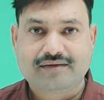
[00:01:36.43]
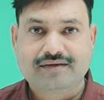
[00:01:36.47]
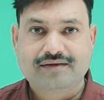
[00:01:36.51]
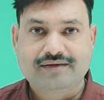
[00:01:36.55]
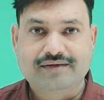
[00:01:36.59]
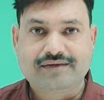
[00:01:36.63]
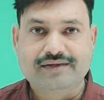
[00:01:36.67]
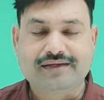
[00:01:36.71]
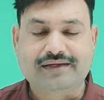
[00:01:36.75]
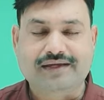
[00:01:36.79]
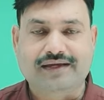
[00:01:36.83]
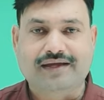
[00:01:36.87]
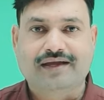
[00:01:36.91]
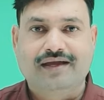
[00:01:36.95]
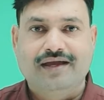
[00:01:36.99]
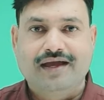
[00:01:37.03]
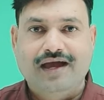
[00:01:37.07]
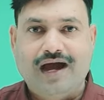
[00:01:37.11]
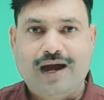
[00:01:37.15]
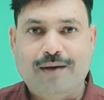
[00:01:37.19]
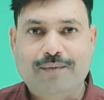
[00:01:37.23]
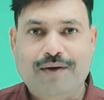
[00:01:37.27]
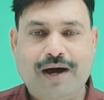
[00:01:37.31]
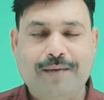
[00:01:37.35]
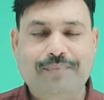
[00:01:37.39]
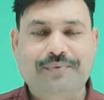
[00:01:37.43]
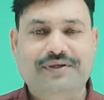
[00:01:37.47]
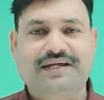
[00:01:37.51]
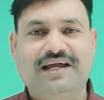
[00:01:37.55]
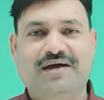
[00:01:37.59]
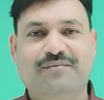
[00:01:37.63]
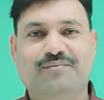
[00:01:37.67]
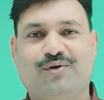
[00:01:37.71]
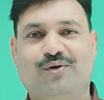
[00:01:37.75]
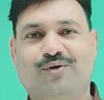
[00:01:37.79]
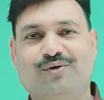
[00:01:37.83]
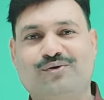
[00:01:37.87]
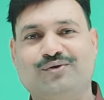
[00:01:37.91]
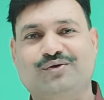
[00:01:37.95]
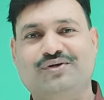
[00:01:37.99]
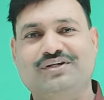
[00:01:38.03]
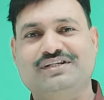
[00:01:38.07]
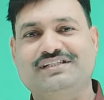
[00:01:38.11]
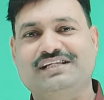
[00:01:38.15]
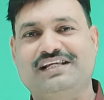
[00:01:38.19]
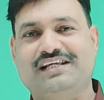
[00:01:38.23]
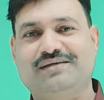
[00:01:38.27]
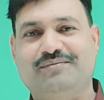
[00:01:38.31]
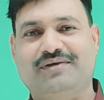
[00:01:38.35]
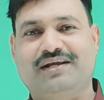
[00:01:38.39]
ठीक है अब आपके यहाँ ब्रोटोन
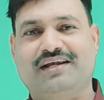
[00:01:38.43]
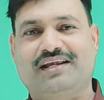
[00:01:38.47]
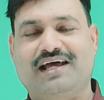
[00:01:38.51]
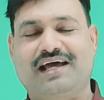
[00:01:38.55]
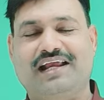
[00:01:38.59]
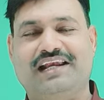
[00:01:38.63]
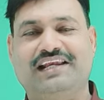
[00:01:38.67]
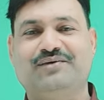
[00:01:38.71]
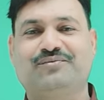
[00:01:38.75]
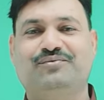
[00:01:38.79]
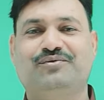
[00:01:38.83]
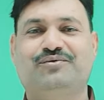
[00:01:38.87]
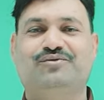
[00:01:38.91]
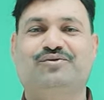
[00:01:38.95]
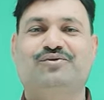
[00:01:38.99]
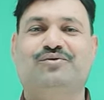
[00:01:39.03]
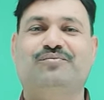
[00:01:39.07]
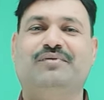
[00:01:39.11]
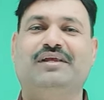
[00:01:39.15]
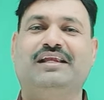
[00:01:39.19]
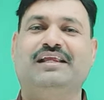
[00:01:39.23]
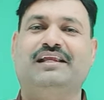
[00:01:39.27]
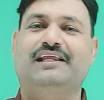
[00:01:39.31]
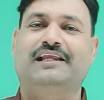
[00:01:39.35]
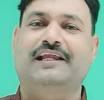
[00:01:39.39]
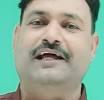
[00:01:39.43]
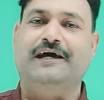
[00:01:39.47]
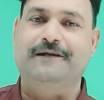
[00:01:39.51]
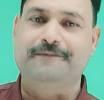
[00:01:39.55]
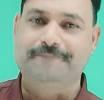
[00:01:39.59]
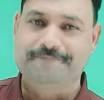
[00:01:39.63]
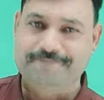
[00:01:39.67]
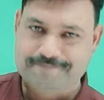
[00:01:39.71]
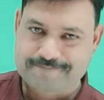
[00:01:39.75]
इजीली मिल रहा है लिफ्यूटिड मिल ही नहीं रहा